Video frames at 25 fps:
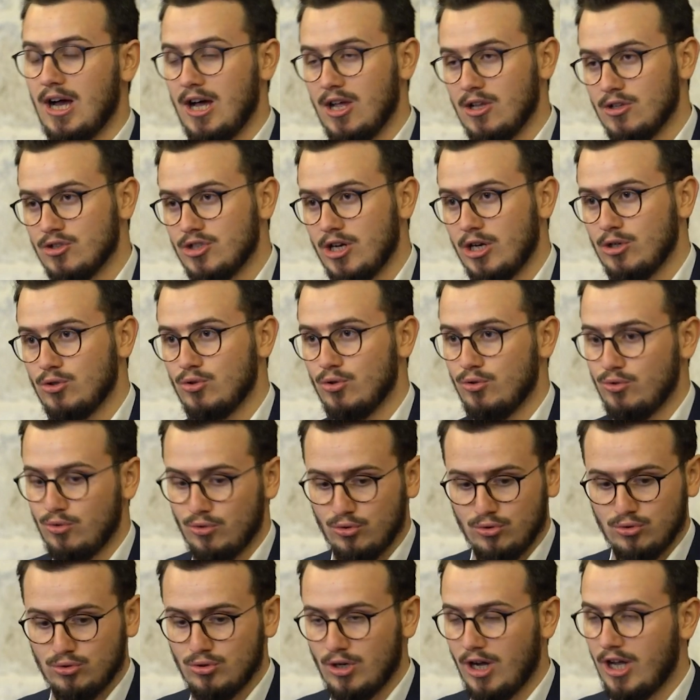alçak
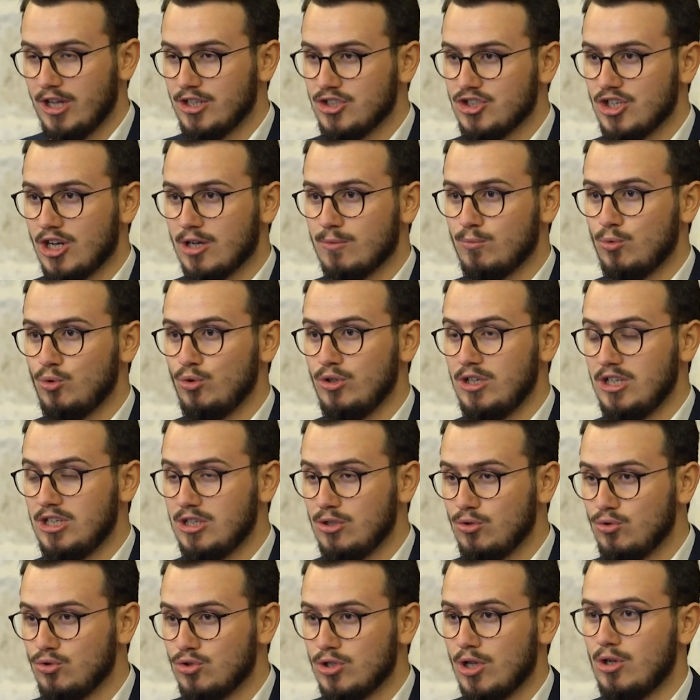gönüllülüğü ancak bu
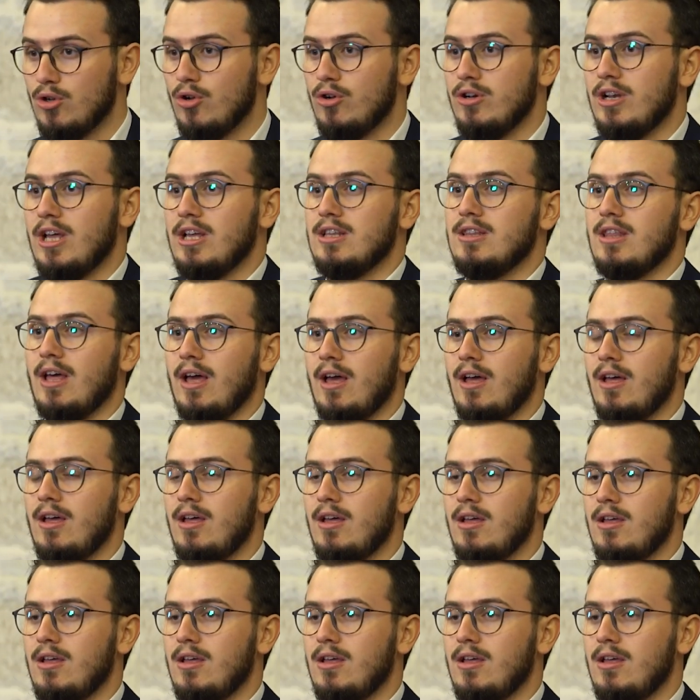iki güzel örnekte